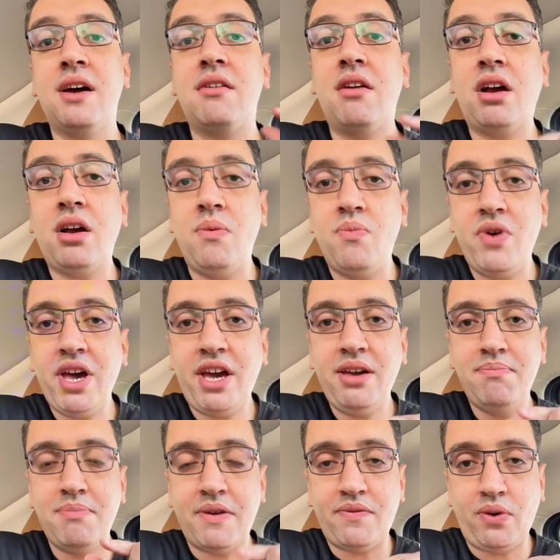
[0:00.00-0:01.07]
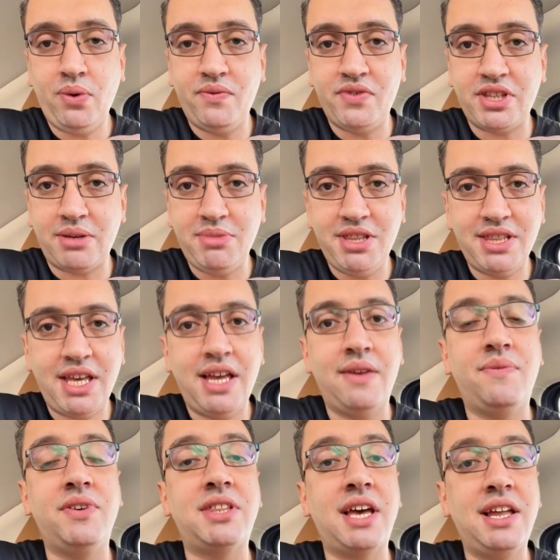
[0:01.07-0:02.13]
رقم واحد مفعول فيتامين د
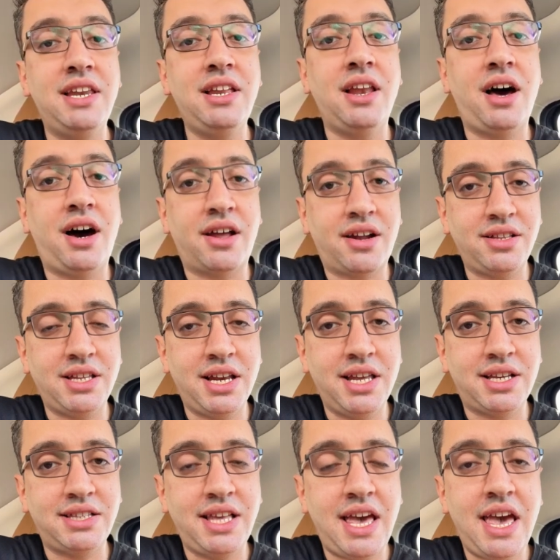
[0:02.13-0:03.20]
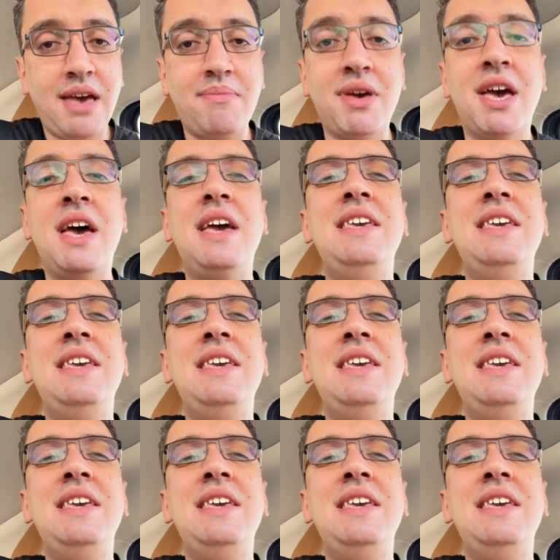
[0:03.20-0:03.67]
في تقليل أعراض الاكتئاب